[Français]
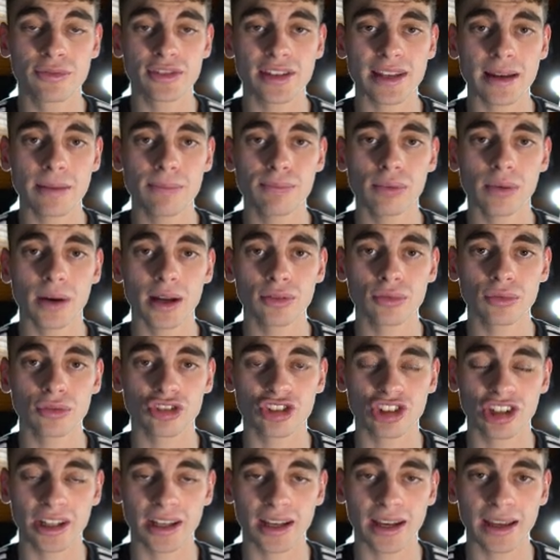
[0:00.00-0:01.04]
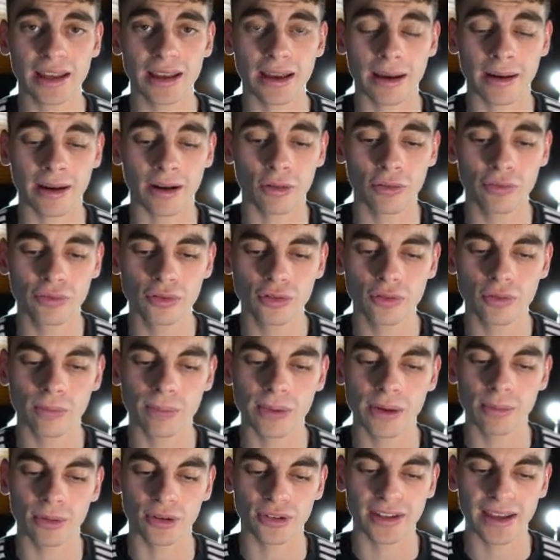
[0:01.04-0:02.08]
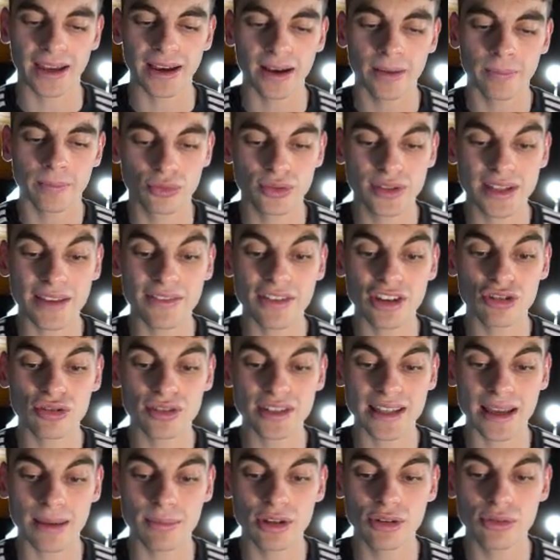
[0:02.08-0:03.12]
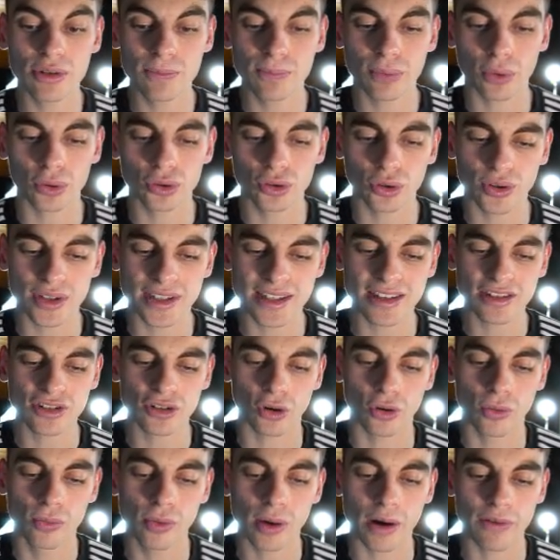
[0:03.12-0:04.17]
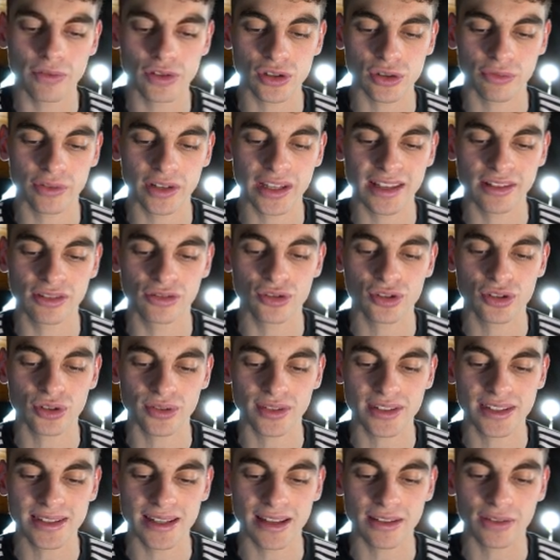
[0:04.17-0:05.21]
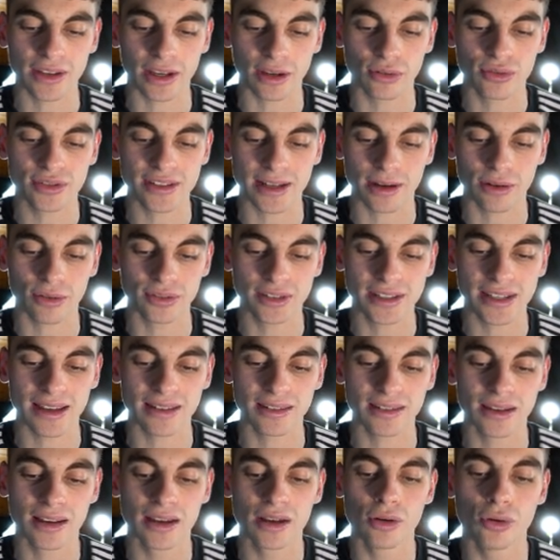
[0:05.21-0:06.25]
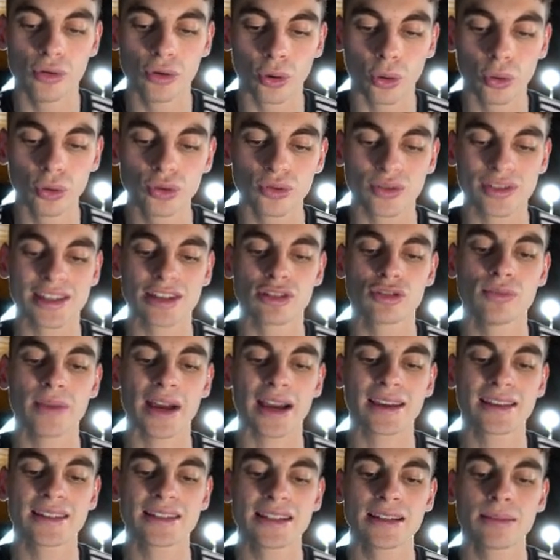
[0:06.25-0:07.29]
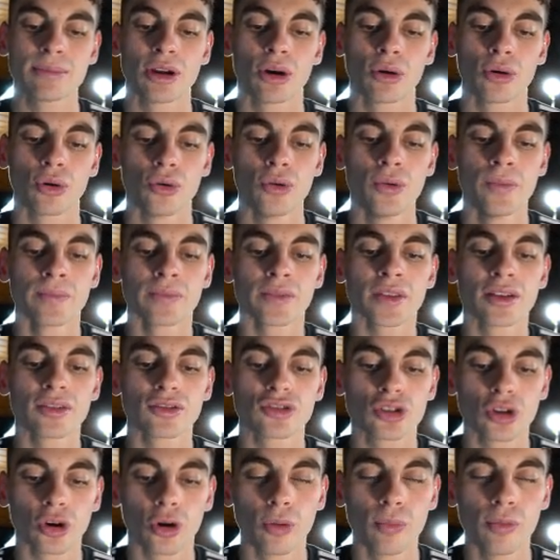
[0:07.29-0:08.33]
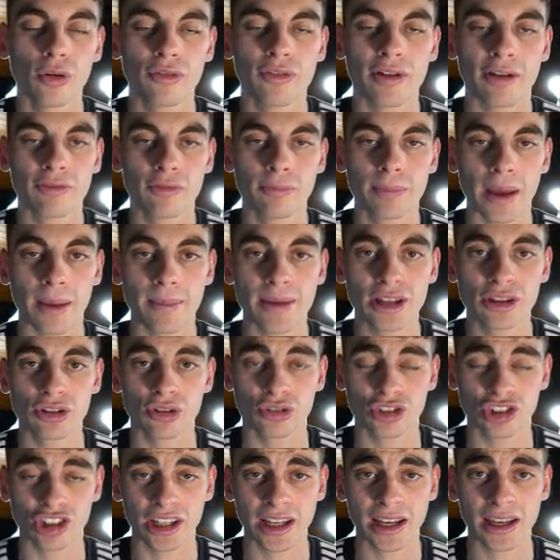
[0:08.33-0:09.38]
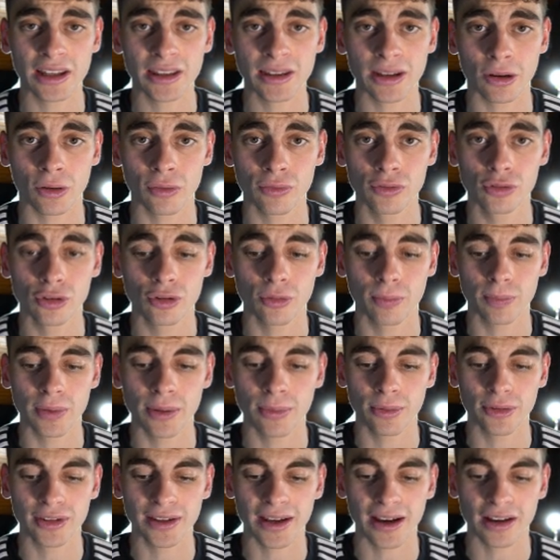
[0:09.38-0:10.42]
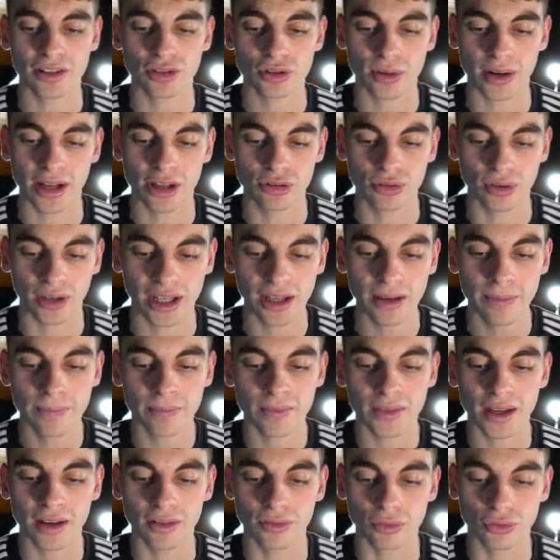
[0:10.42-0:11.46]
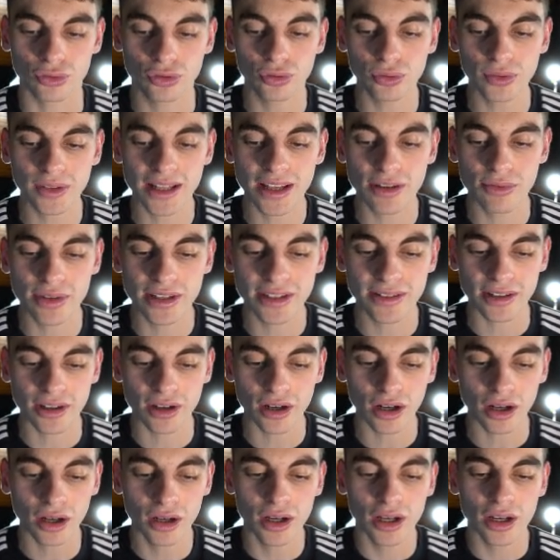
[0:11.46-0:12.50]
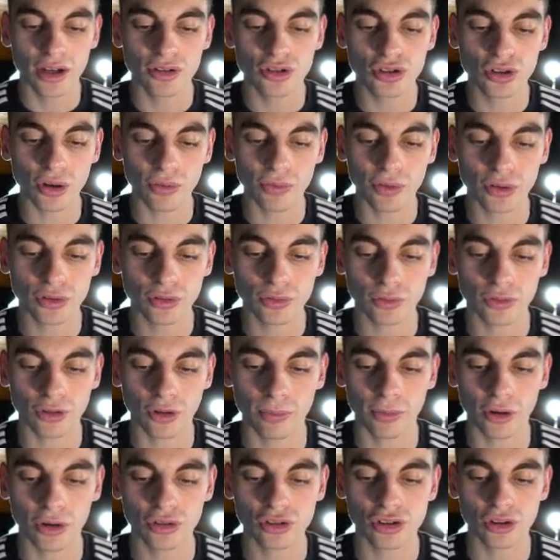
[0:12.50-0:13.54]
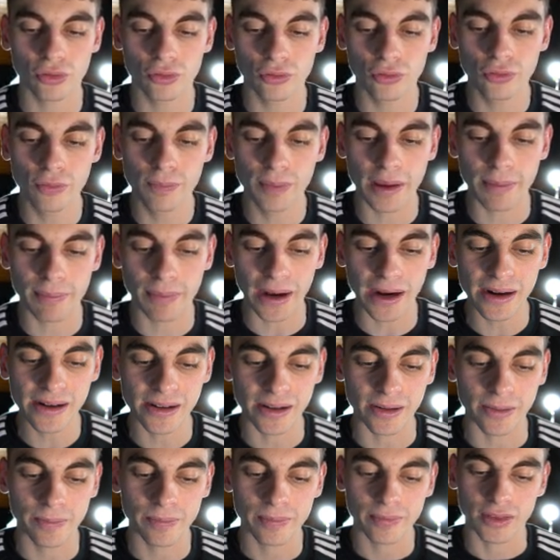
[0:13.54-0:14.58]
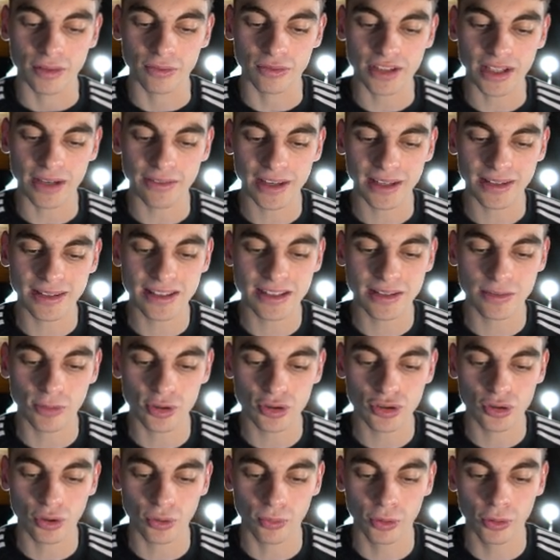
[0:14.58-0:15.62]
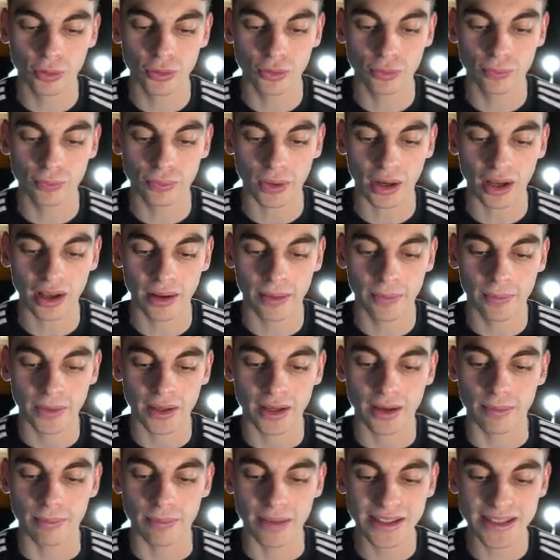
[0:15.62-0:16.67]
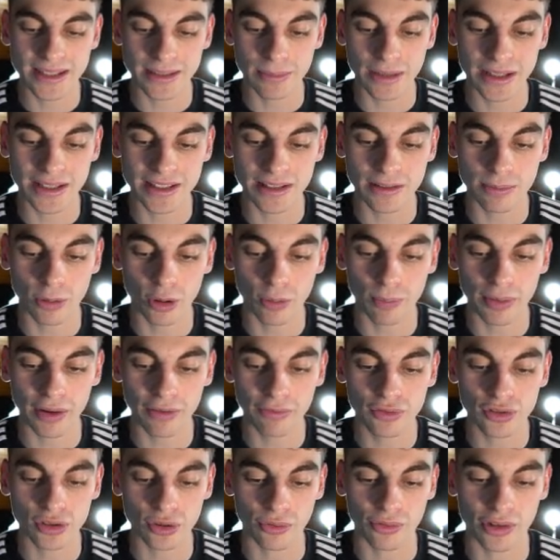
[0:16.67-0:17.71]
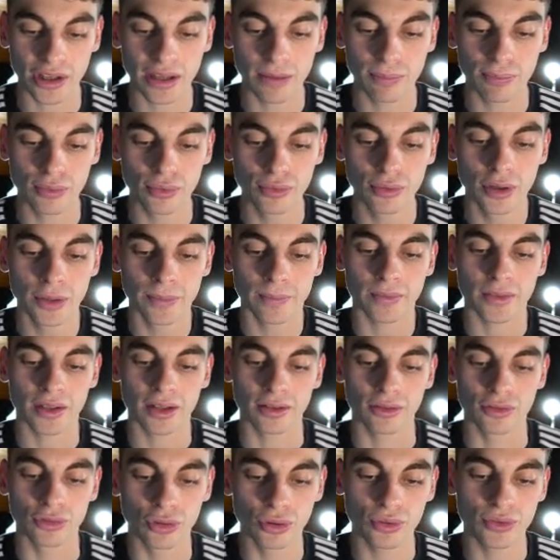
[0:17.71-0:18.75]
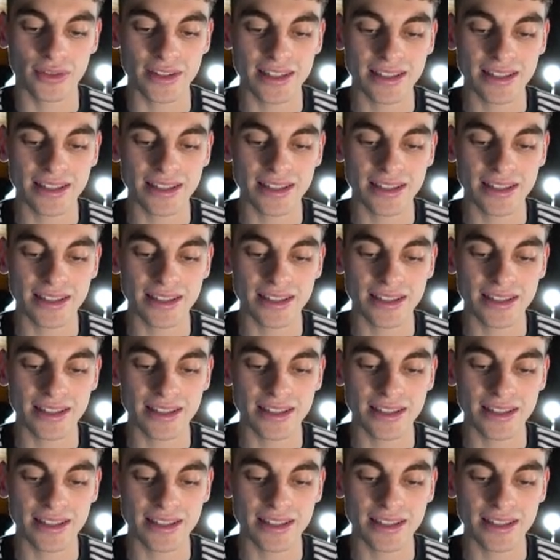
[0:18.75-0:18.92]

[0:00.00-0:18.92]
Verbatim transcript: et vous allez pouvoir donc générer un revenu complémentaire. Vous avez jusqu'à minuit pour autoriser ce robot à vous envoyer 217,54 euros. Donc c'est du marketing, mais en gros, ce robot va vous permettre de générer des revenus complémentaires sur la durée. Donc toutes les 8 heures sur votre compte en banque ou PayPal. Donc avertissement, ce robot ne pourra mathématiquement pas vous envoyer plus de